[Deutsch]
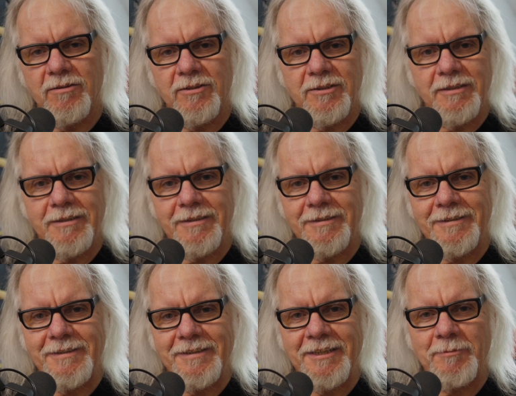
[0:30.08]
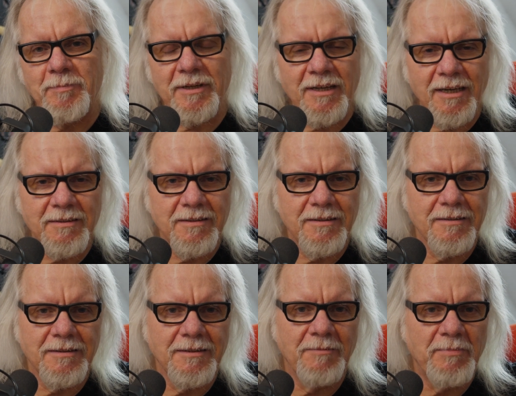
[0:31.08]
Und äh, ich habe Bernhard
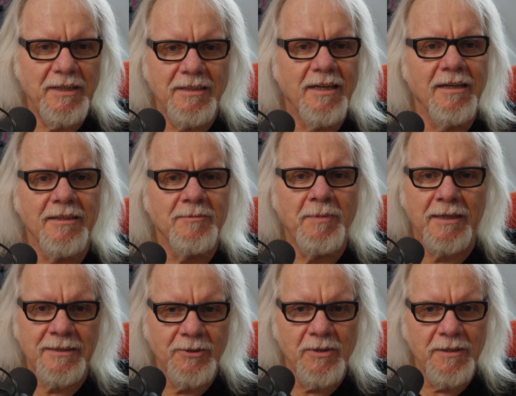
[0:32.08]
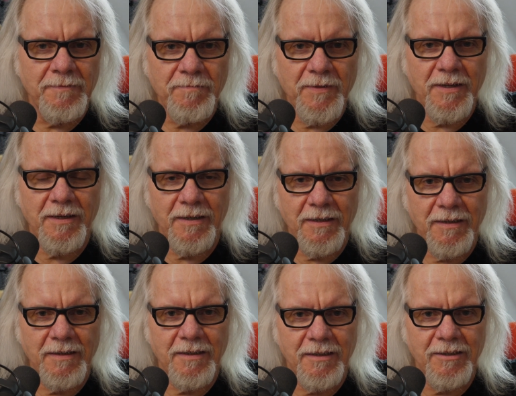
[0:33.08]
gebeten, er ist Pastor
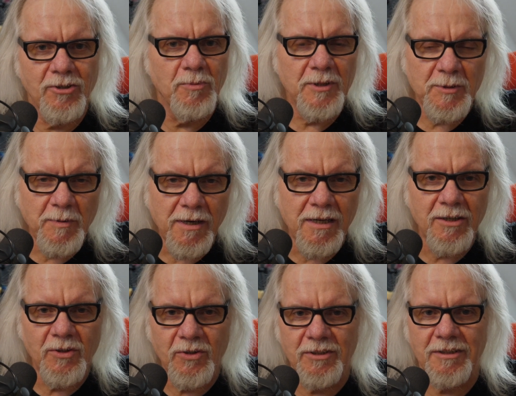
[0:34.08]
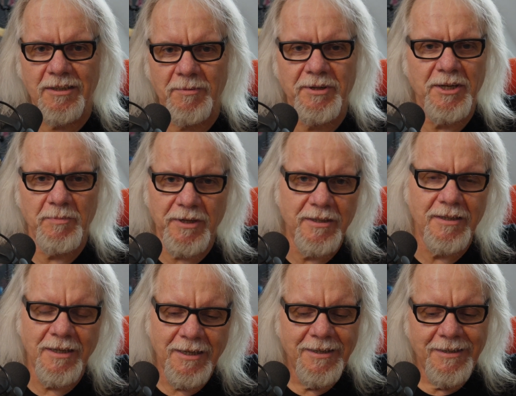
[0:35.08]
äh, in Gummersbach und habe ihn
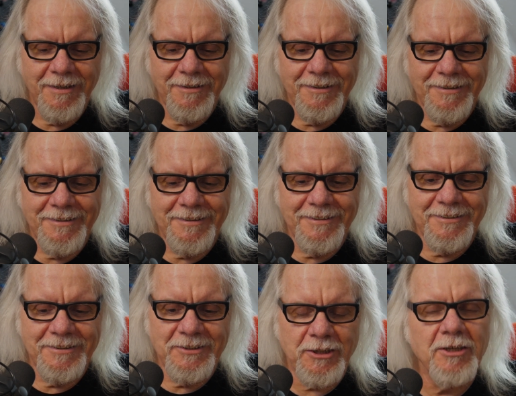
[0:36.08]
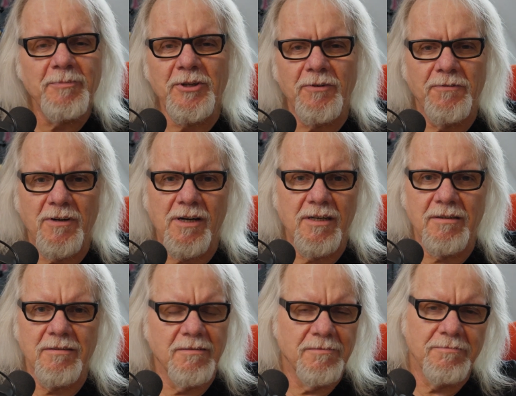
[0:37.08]
gebeten, stell mir doch
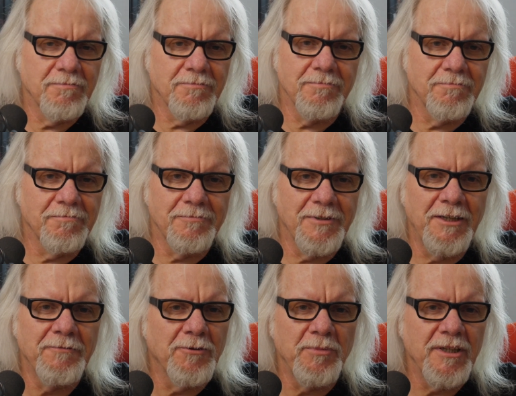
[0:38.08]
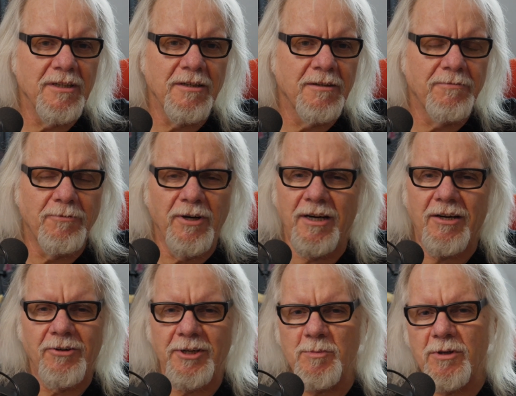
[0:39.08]
Fragen. Informier dich, woher
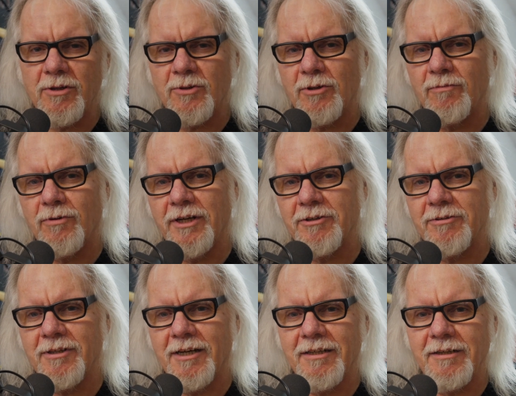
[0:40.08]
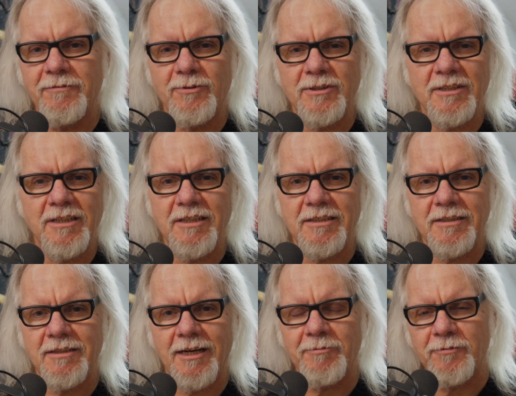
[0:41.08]
auch immer, guck, woher du deine Infos
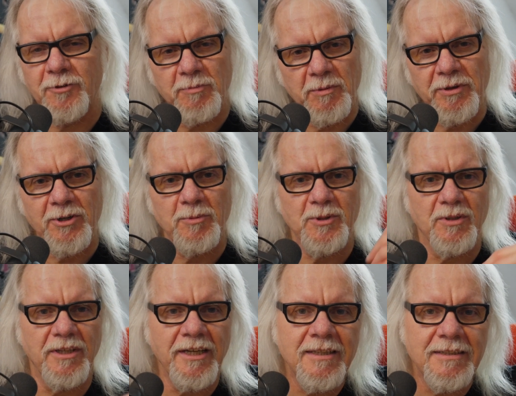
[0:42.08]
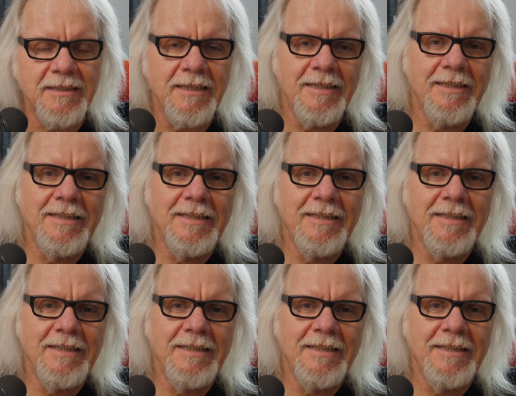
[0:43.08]
kriegst, aber von mir bekommst du nichts.